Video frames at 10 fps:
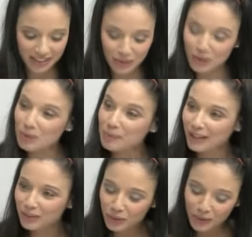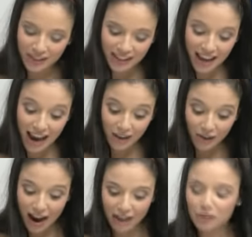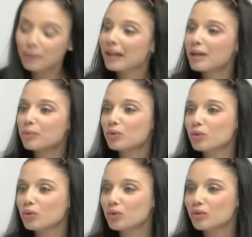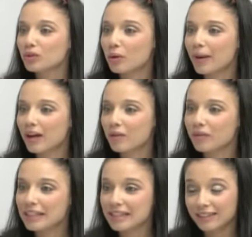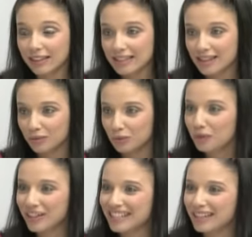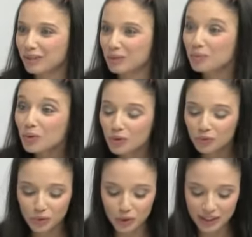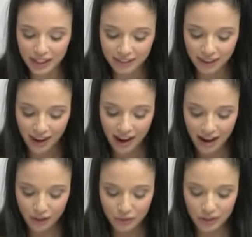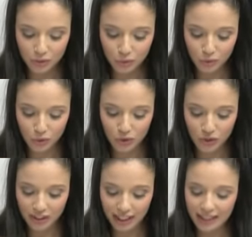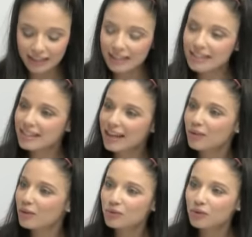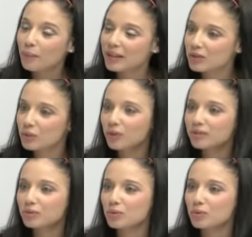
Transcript: sur ce plateau. Alors, avant de parler un peu de, votre marque, on va s'intéresser à vous, on va essayer de mieux vous connaître. Alors, vous êtes une jeune créatrice. Quelle formation avez-vous